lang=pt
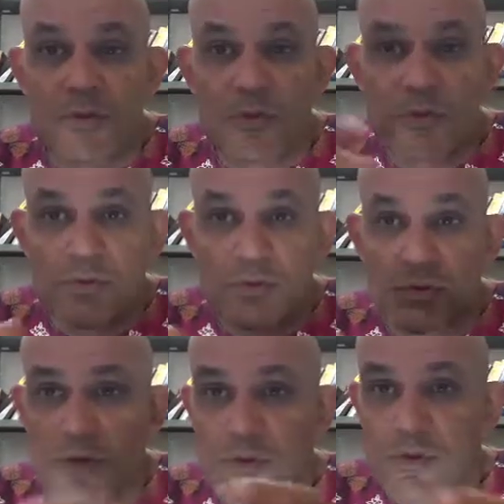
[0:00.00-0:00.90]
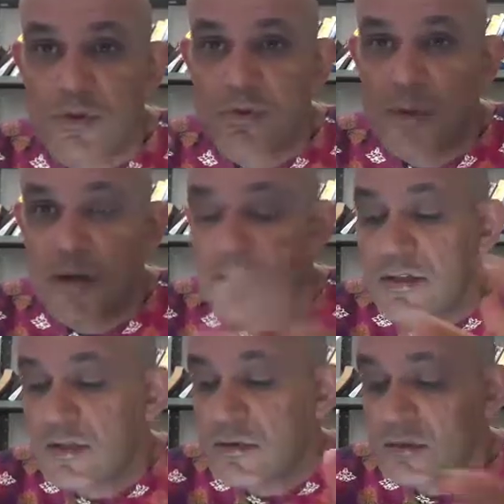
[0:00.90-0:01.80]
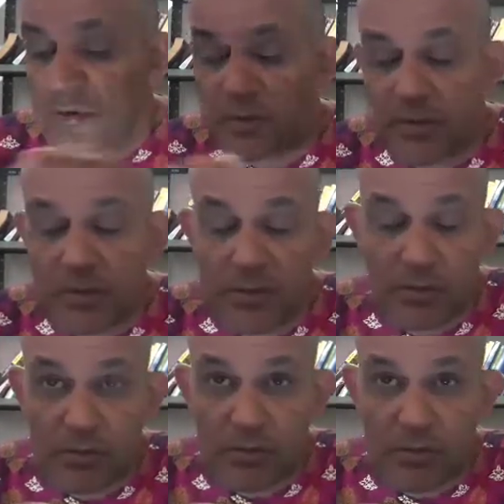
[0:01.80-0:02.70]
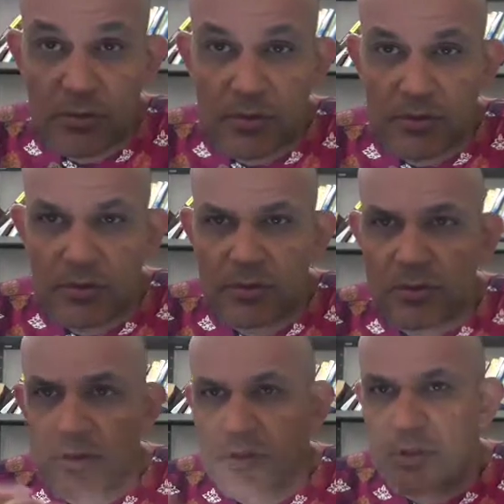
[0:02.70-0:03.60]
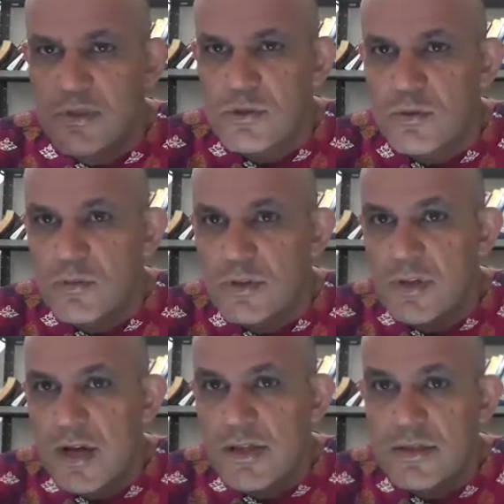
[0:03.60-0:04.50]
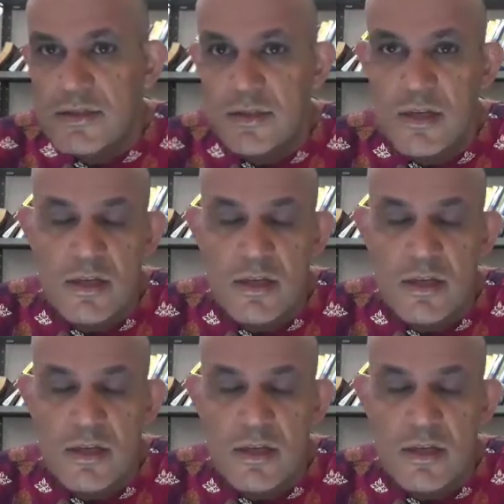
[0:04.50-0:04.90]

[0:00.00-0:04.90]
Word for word: discussões, painéis de discussões, estruturas de discussões, tanto em comunidades